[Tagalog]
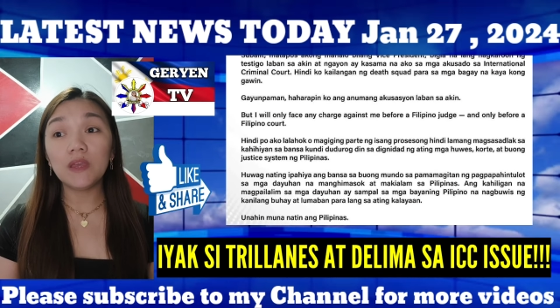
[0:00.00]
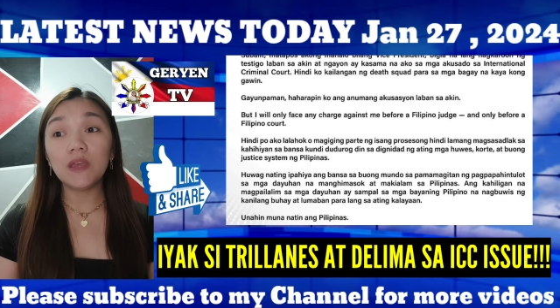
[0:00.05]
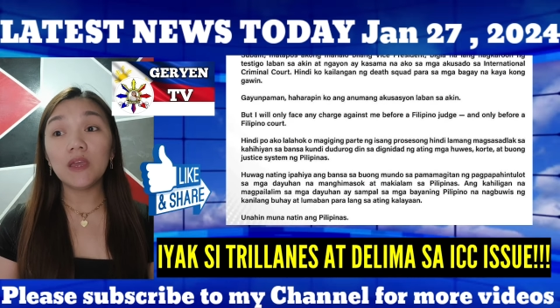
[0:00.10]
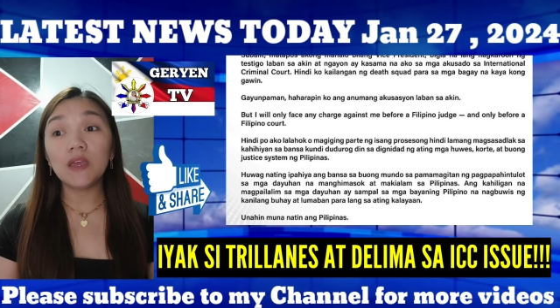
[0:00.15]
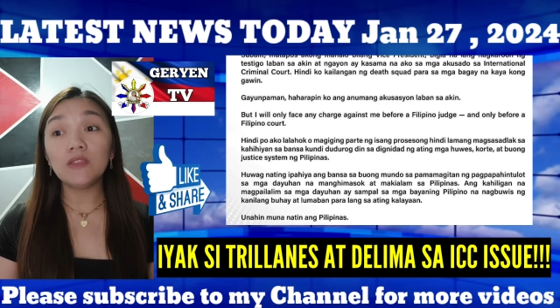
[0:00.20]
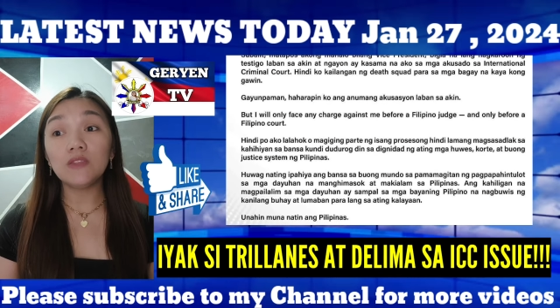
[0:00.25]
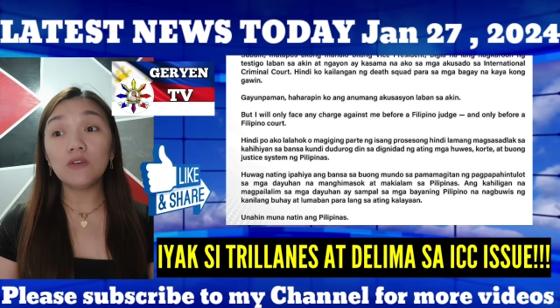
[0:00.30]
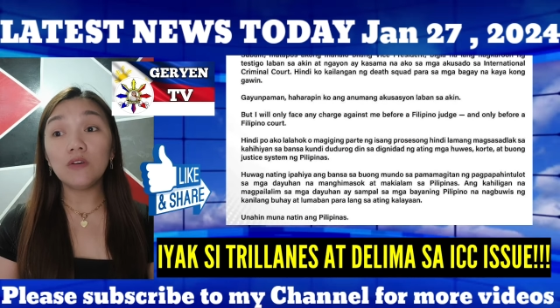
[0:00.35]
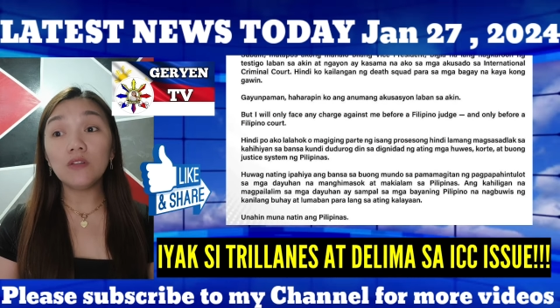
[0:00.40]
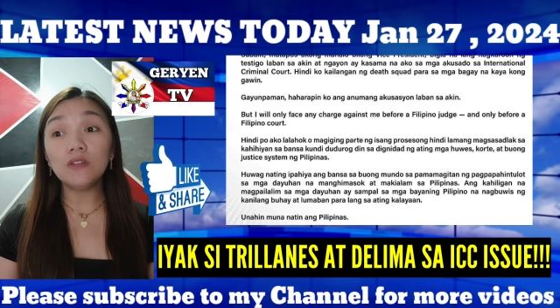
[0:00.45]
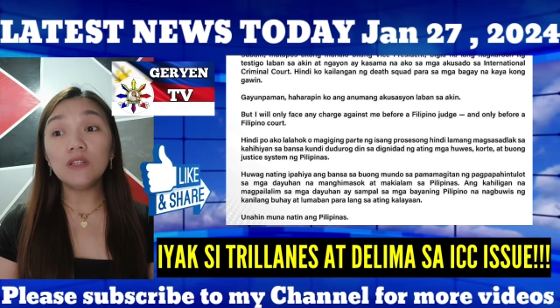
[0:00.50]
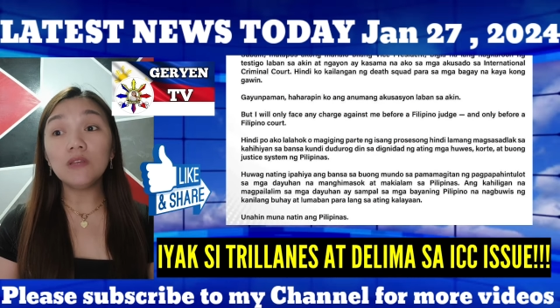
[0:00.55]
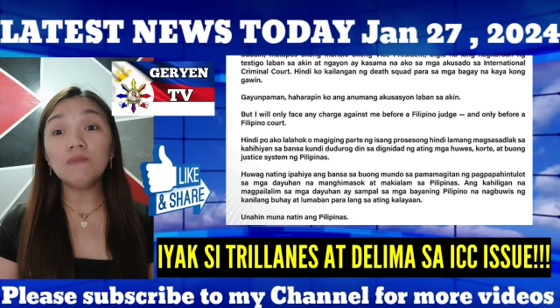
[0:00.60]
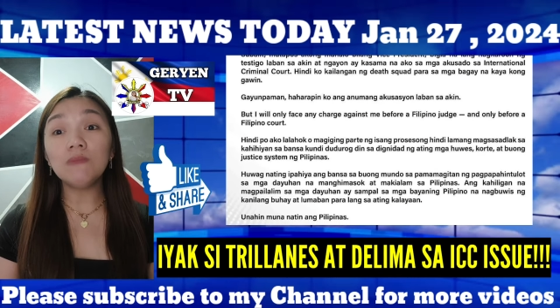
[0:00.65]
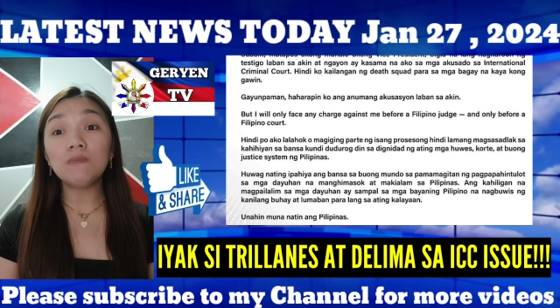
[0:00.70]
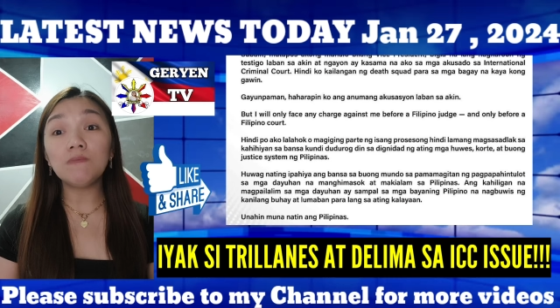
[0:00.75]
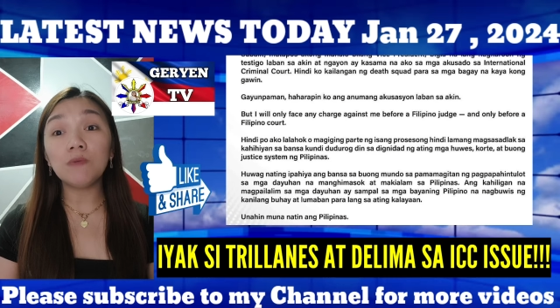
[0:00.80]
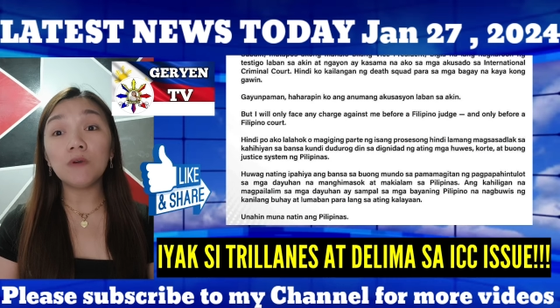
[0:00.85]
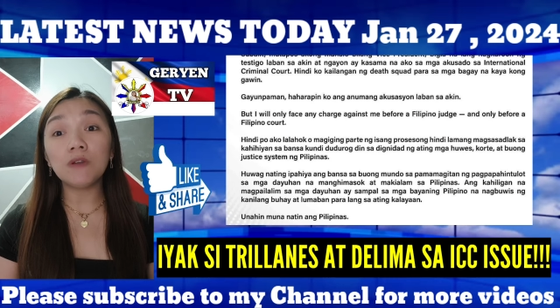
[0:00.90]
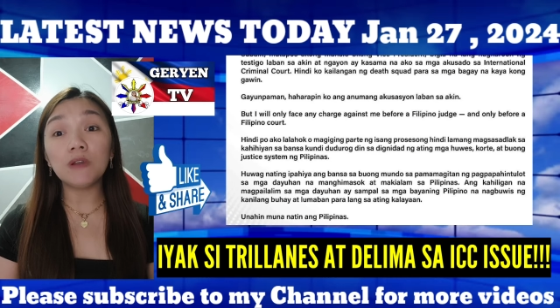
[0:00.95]
and only
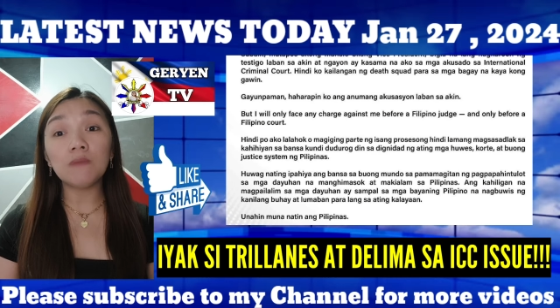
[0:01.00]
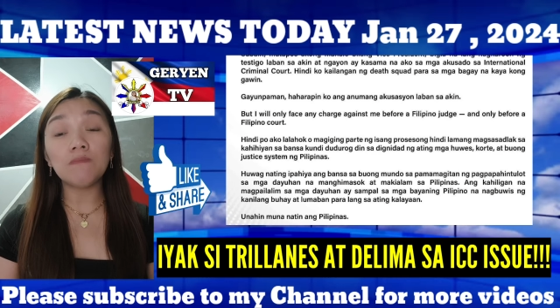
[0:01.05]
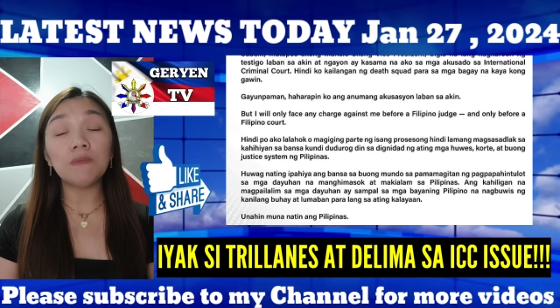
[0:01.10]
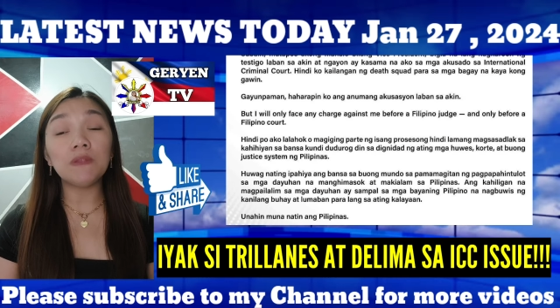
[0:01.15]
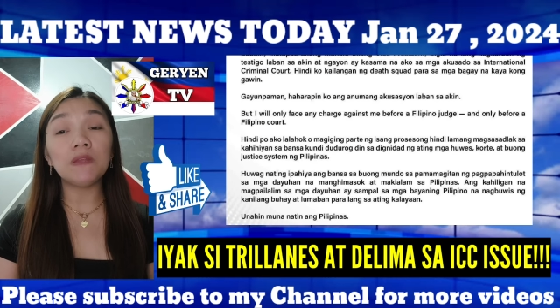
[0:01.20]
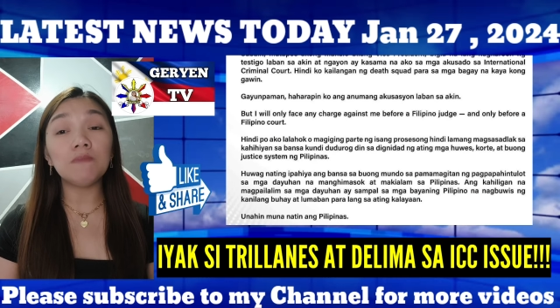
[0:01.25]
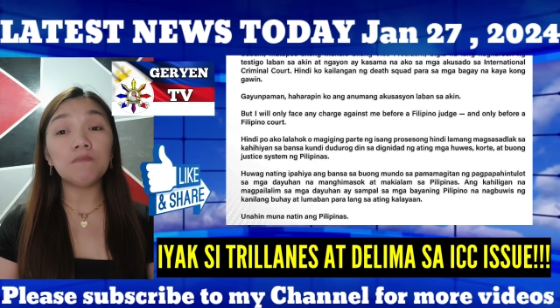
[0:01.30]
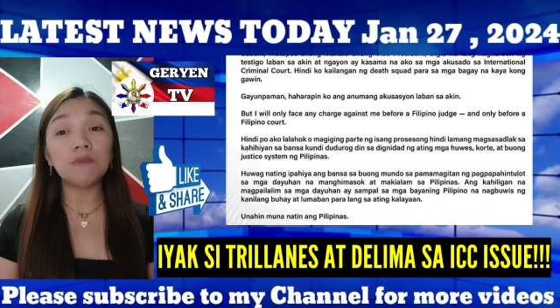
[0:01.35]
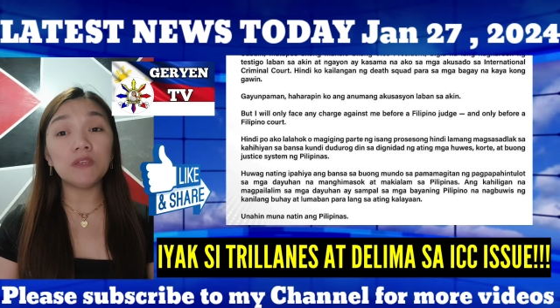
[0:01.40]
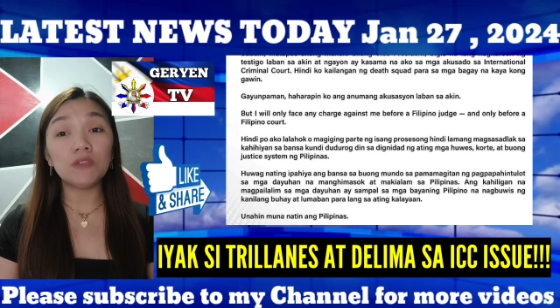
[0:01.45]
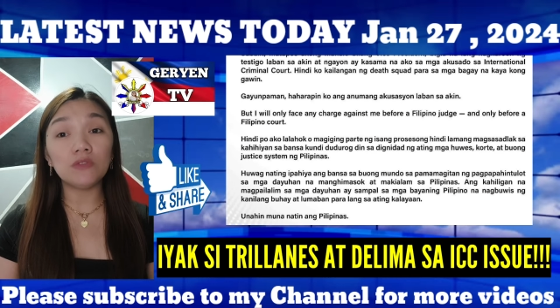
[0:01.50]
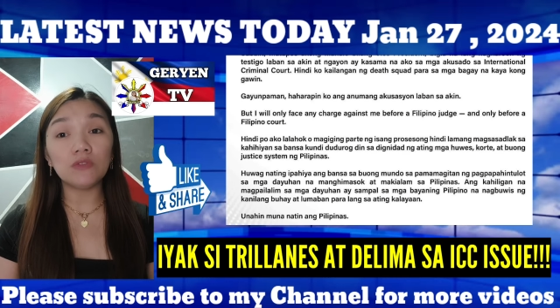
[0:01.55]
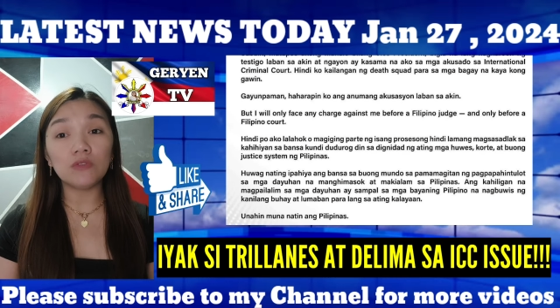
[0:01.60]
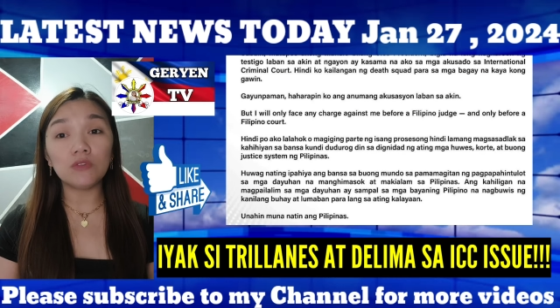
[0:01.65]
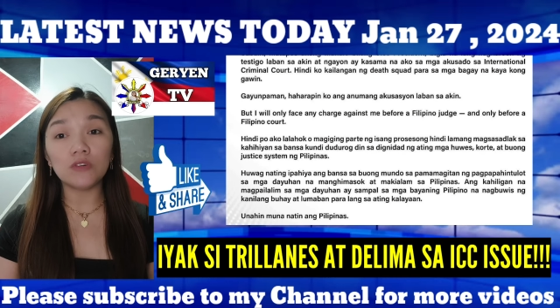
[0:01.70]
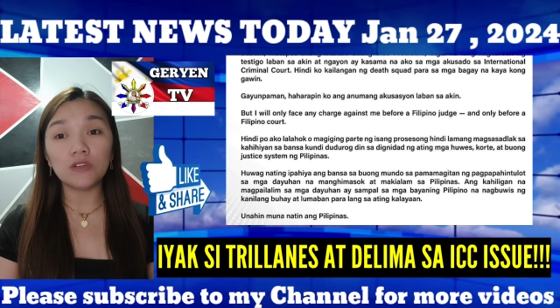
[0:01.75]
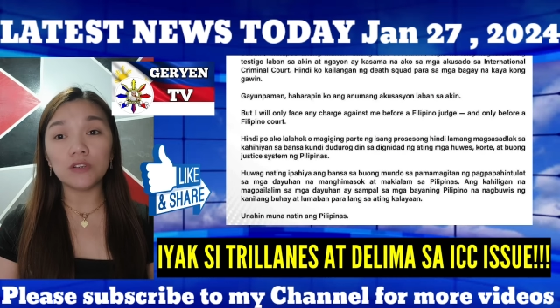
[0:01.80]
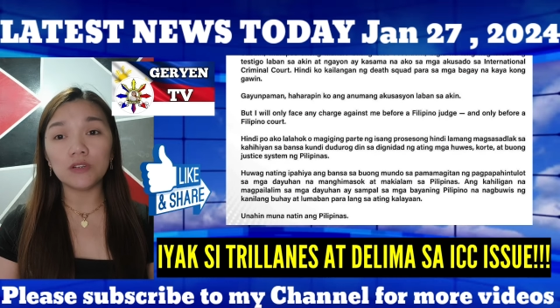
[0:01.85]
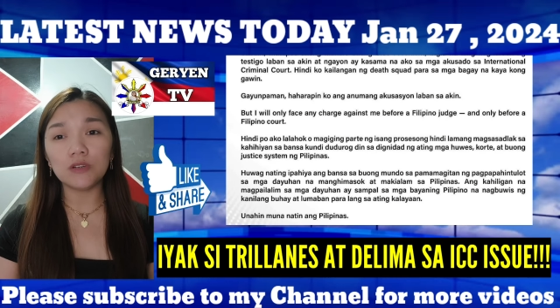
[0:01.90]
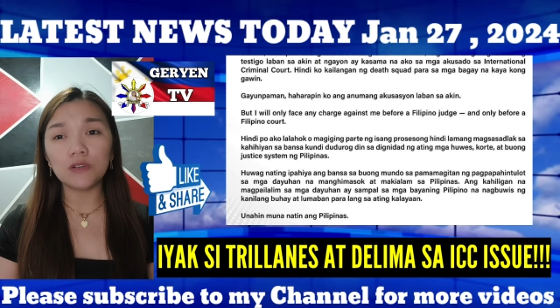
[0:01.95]
before a Filipino
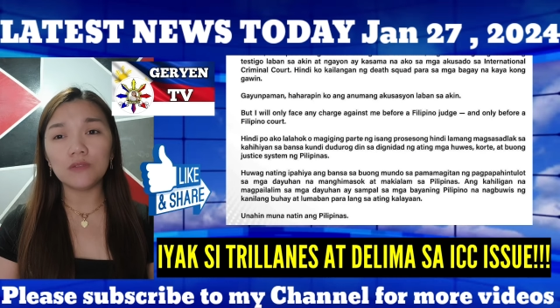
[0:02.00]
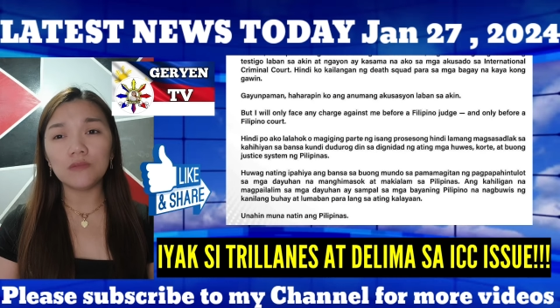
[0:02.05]
court.